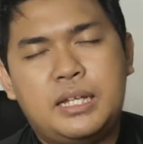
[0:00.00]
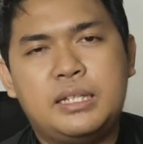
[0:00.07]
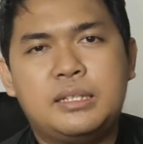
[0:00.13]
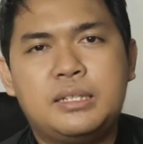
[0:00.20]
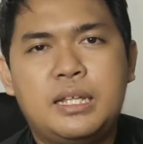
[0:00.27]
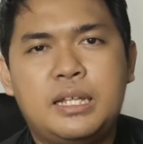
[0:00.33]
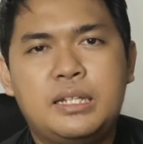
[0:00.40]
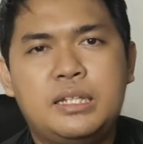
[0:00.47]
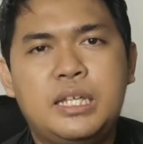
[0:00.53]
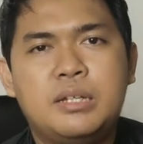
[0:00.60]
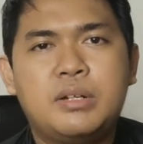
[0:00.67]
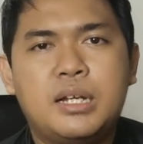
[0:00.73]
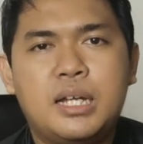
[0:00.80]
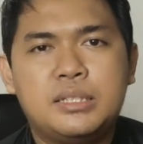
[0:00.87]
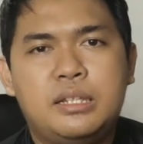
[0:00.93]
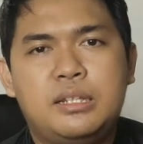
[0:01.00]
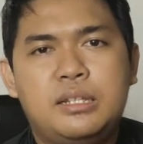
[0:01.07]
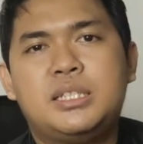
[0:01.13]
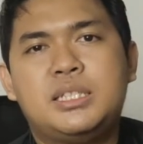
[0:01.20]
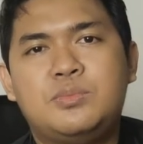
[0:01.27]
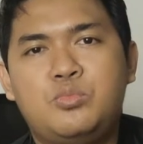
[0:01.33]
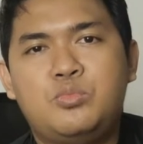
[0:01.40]
dan dia menghasilkan
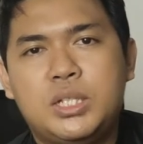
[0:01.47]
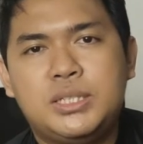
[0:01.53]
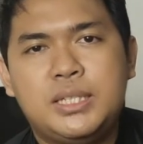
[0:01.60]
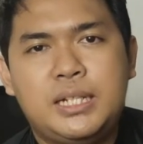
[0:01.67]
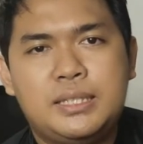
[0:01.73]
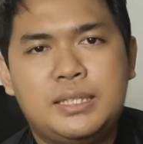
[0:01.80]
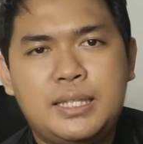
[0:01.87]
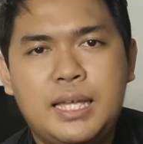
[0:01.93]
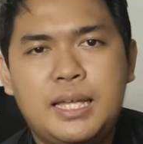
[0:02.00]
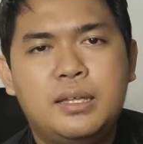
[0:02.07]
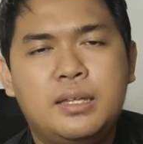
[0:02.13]
sebuah cerita